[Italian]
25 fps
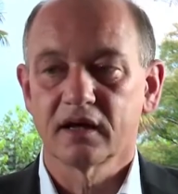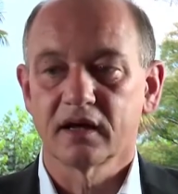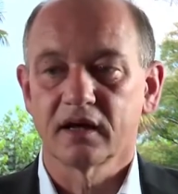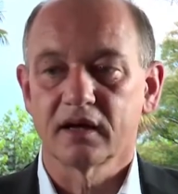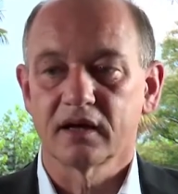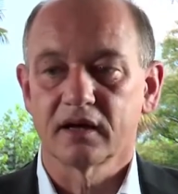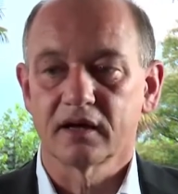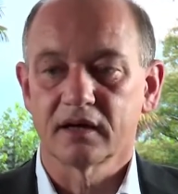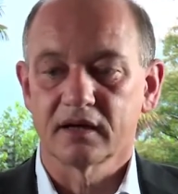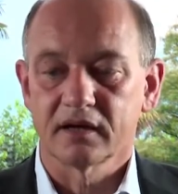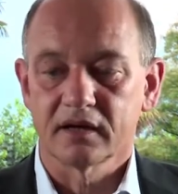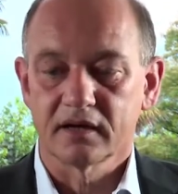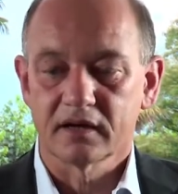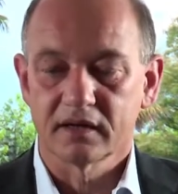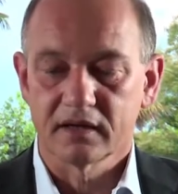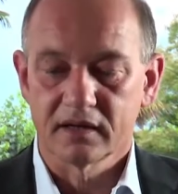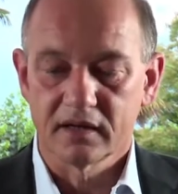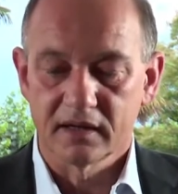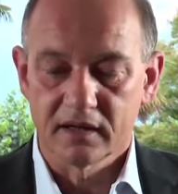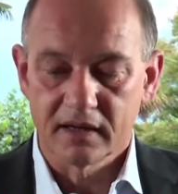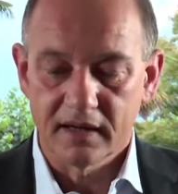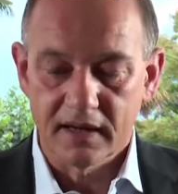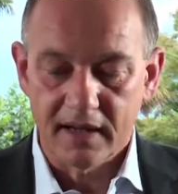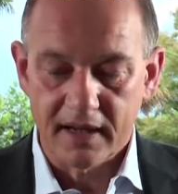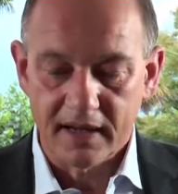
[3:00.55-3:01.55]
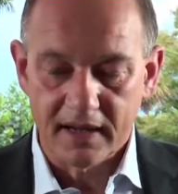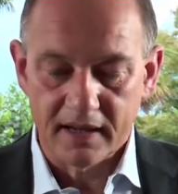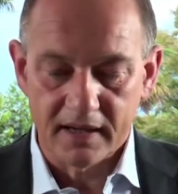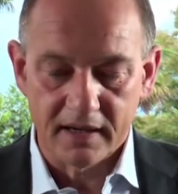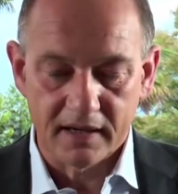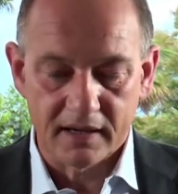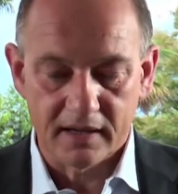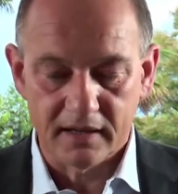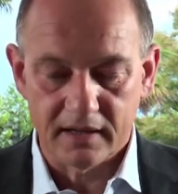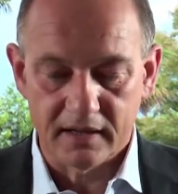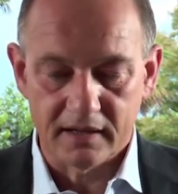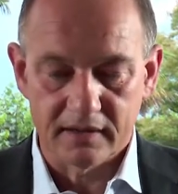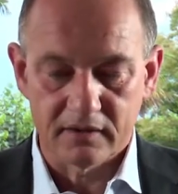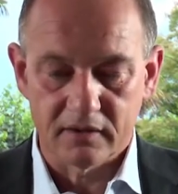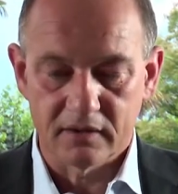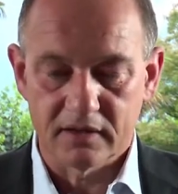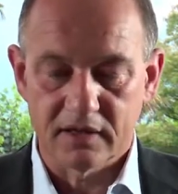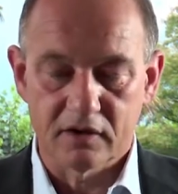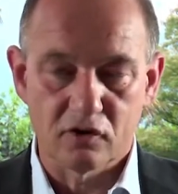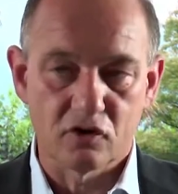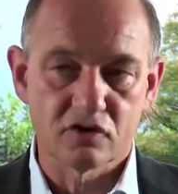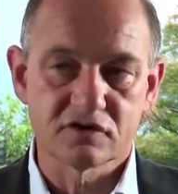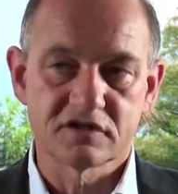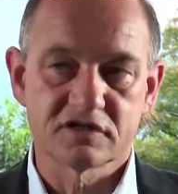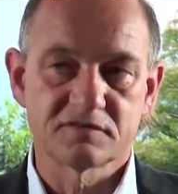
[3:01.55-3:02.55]
la, la, la, le
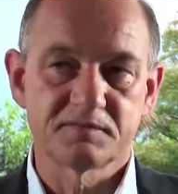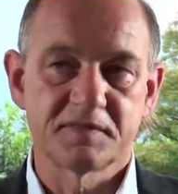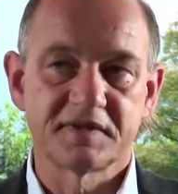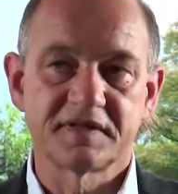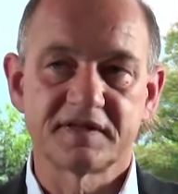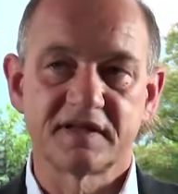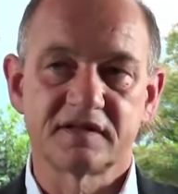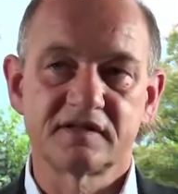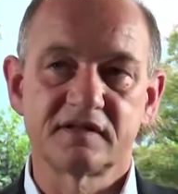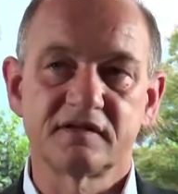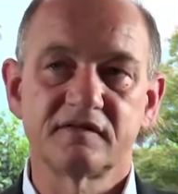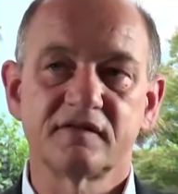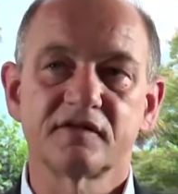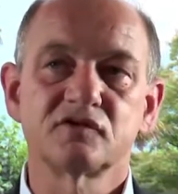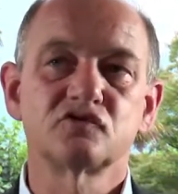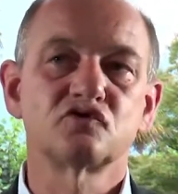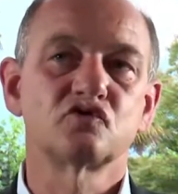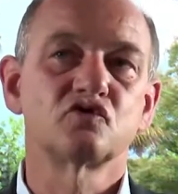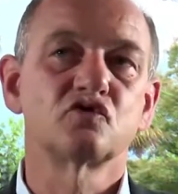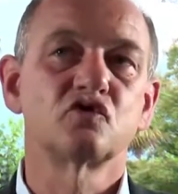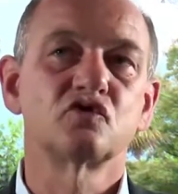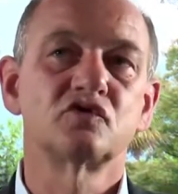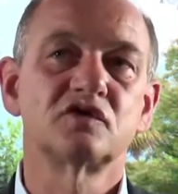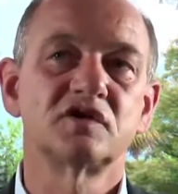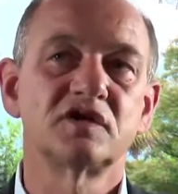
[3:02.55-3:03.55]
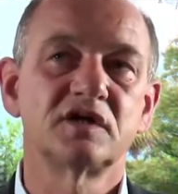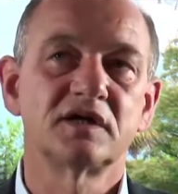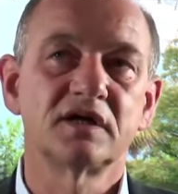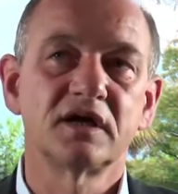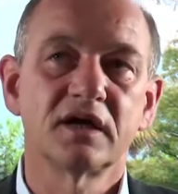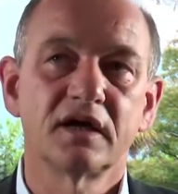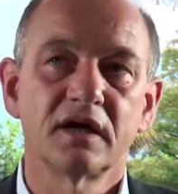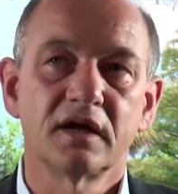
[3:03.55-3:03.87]
nostre aspettative sono di